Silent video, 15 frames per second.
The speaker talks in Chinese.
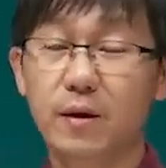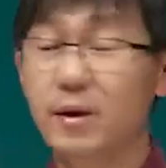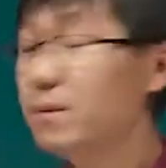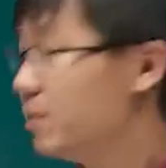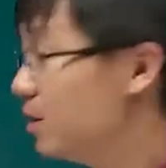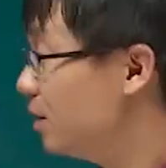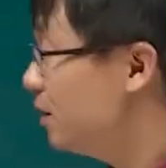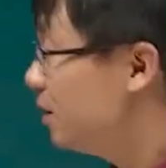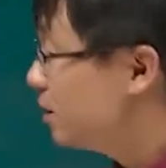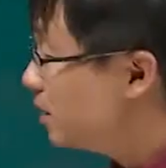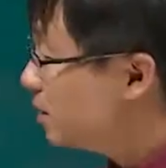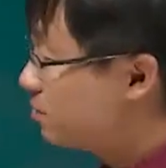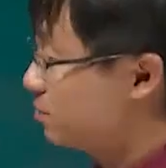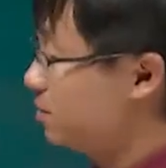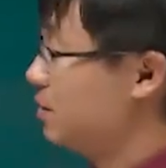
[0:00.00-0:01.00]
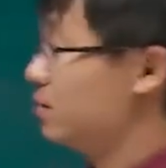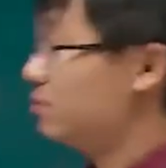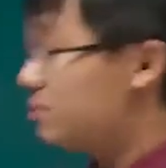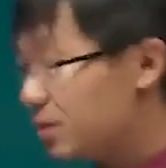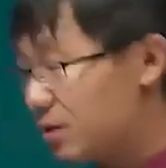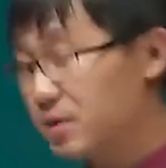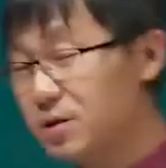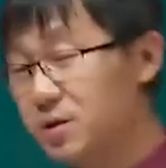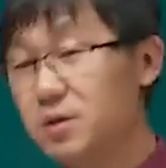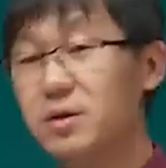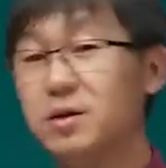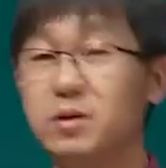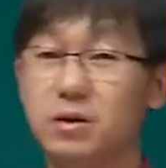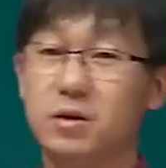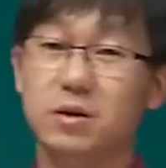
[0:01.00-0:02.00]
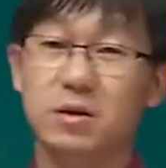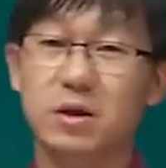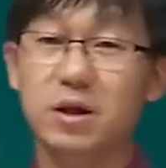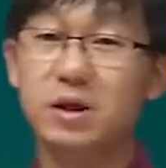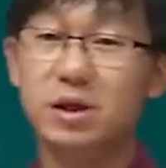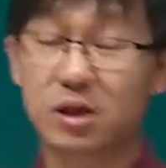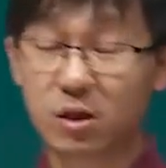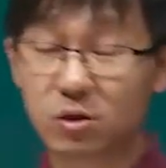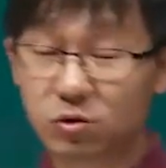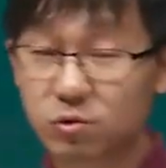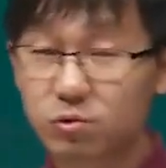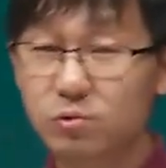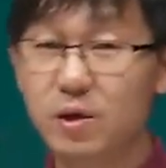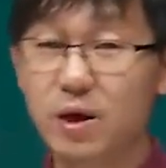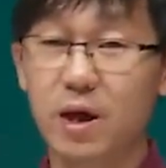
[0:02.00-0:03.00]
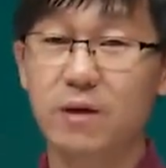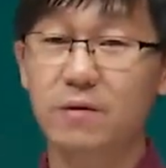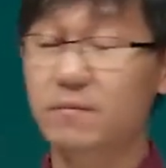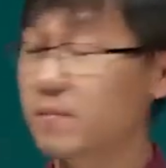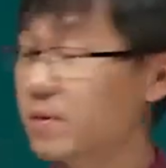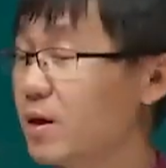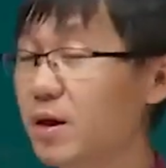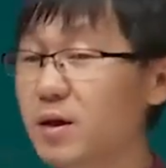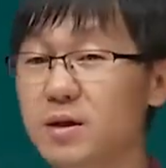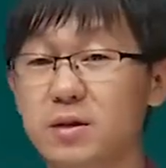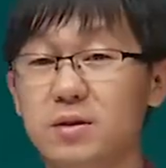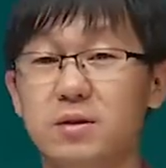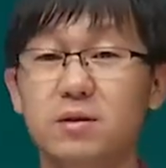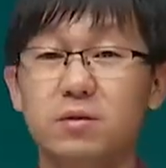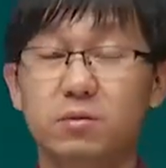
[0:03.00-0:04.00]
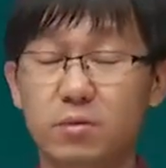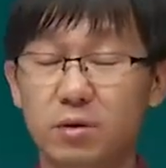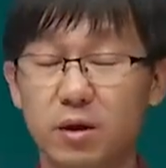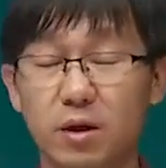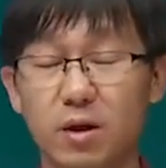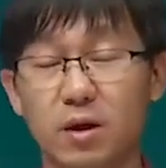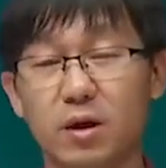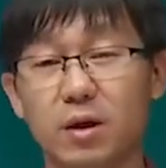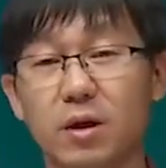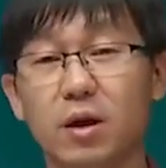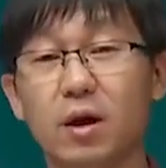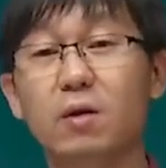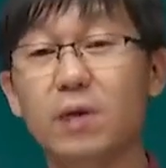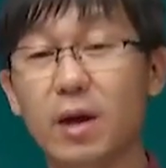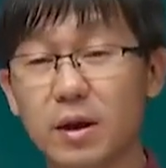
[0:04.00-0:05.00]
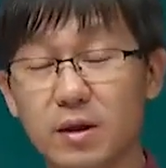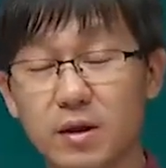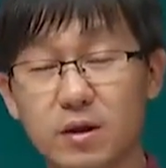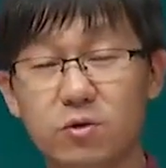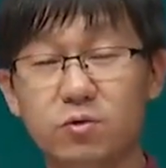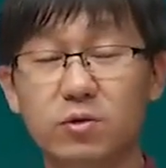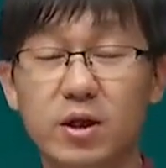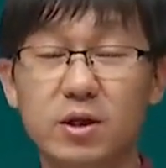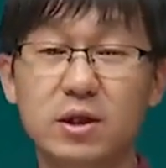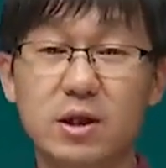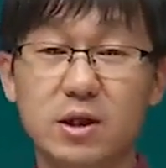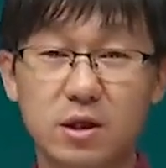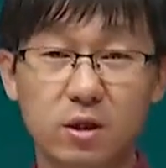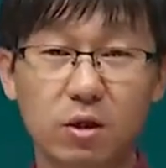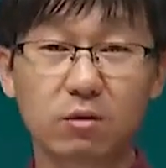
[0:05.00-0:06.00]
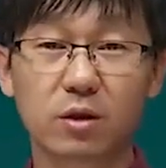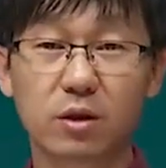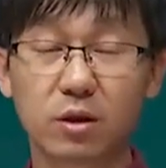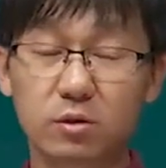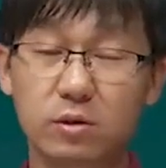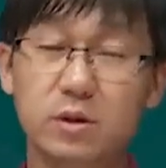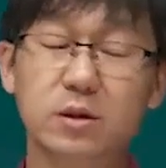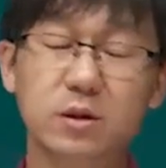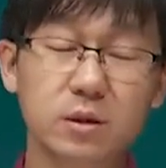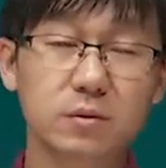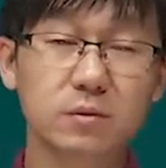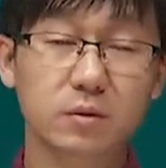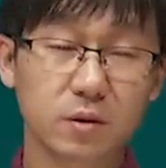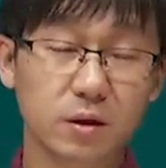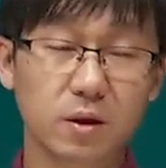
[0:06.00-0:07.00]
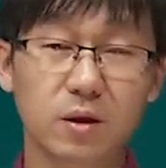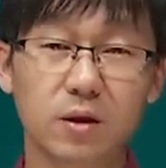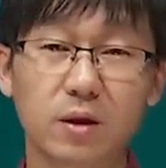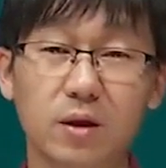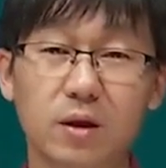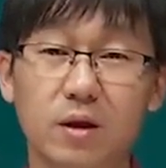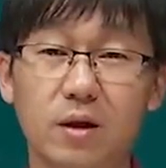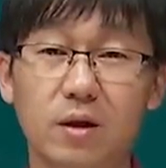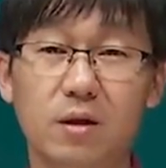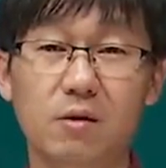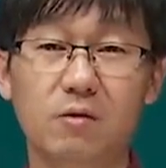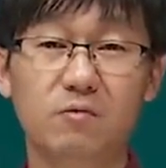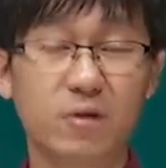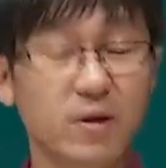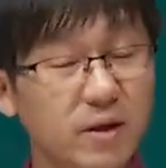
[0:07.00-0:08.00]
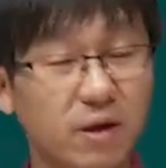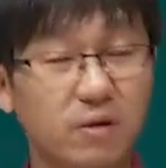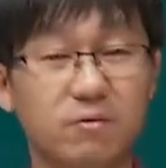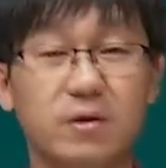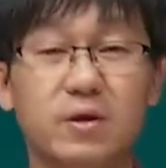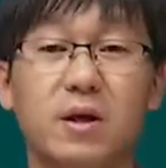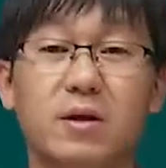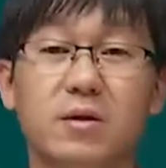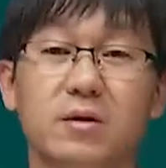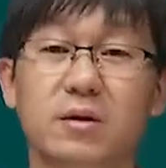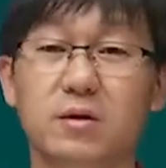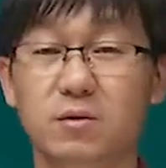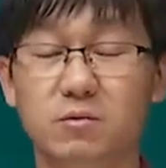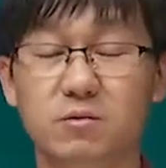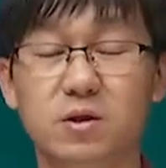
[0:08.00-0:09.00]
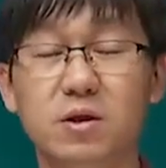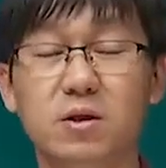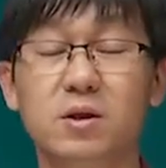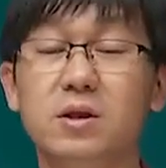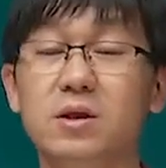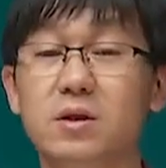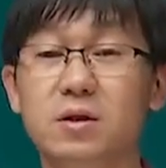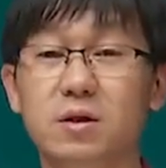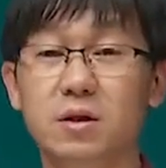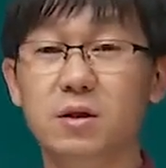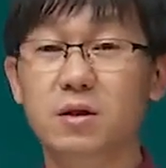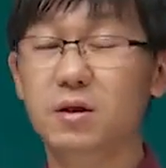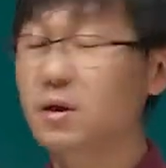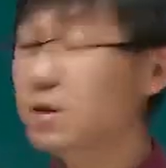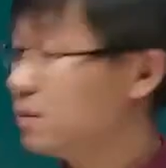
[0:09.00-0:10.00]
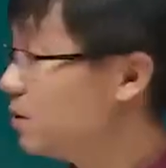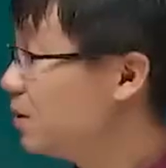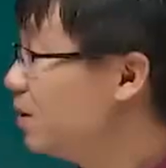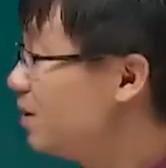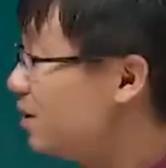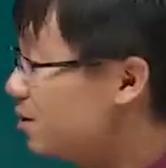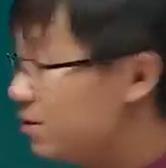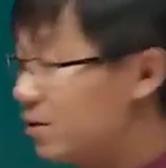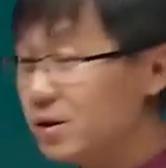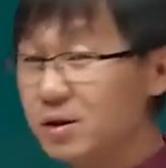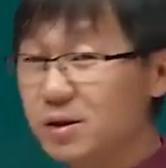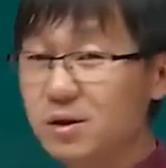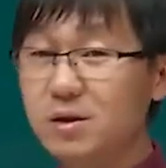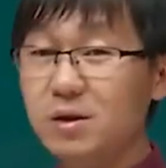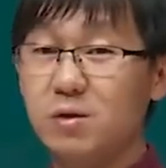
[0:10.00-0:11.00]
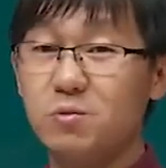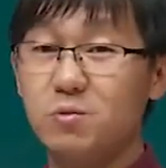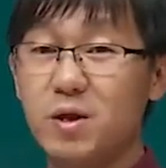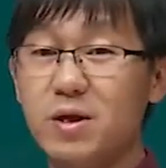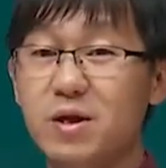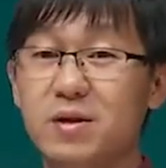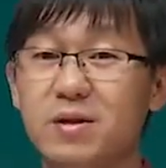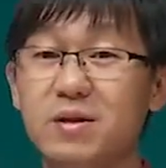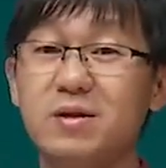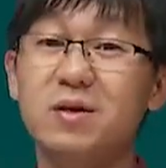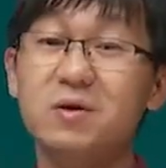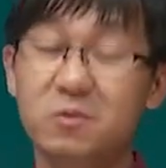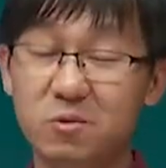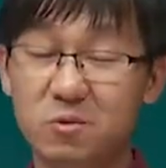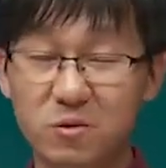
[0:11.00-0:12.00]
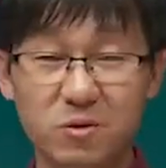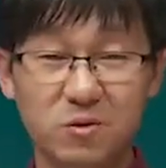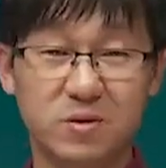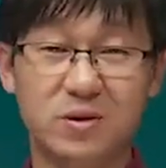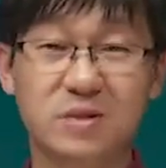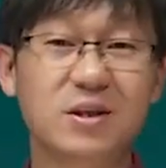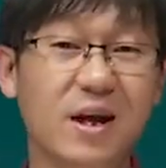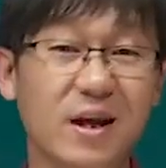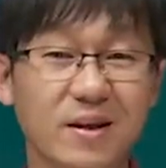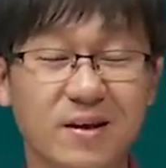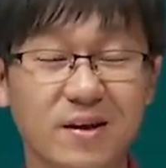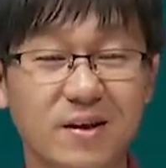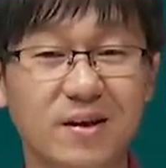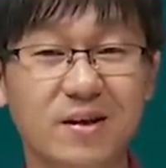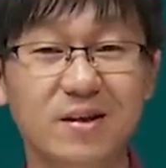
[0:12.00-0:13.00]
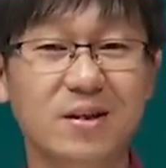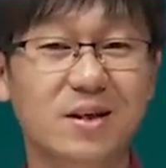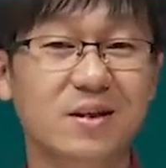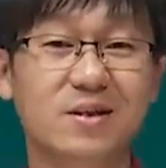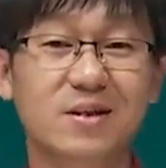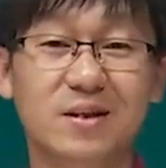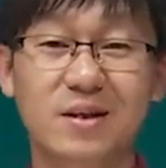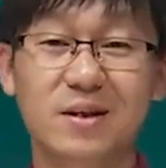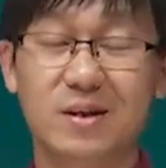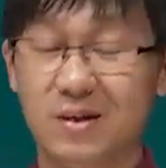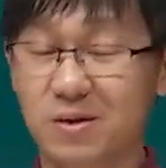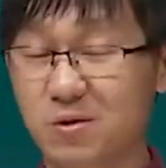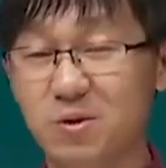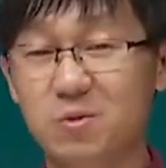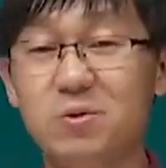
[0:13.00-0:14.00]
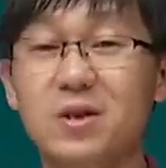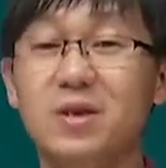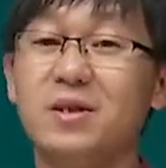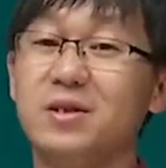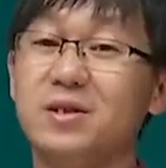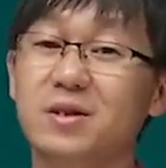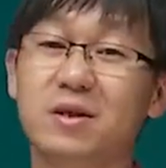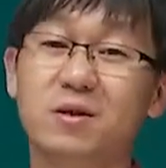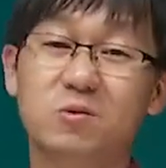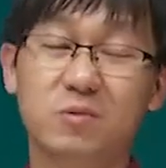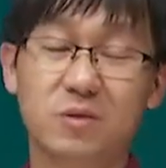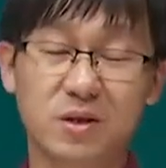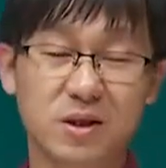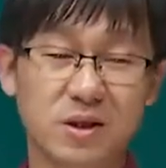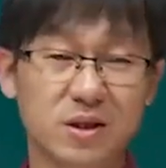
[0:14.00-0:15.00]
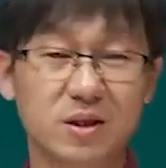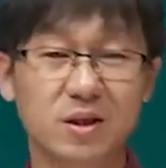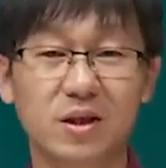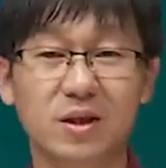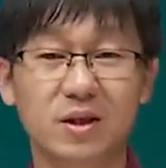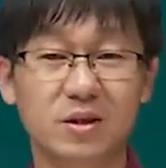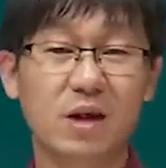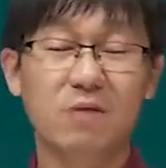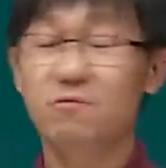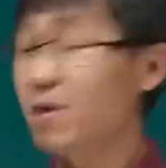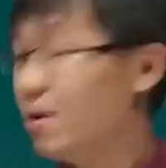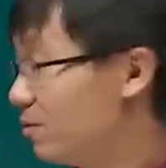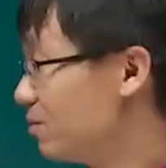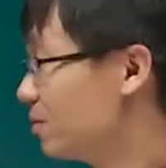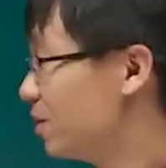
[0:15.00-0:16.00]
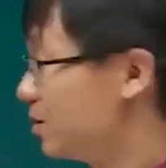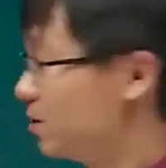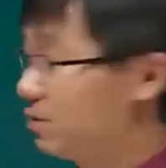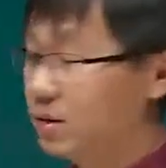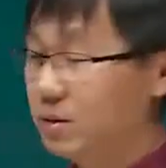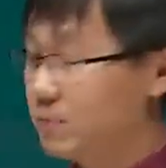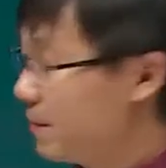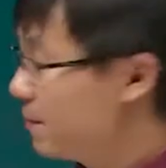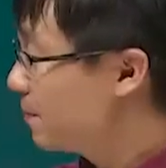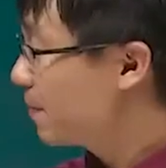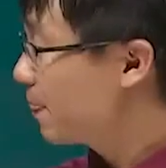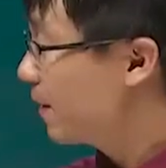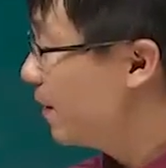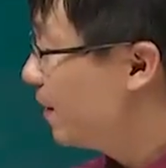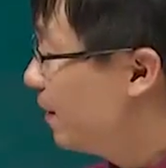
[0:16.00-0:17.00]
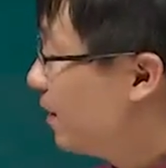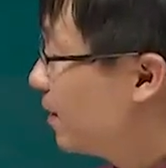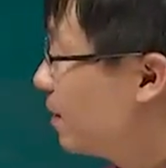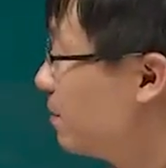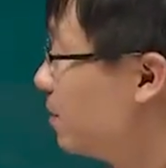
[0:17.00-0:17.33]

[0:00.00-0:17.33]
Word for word: 那么这种情况呢，其实是在前苏联啊，以至于呃后来的苏联解体之后的俄罗斯啊。呃，非常非常的这种盛行啊。那么俄罗斯的原因的这种国有资产呢，也是都流向了相当多的一些大富豪的手里。那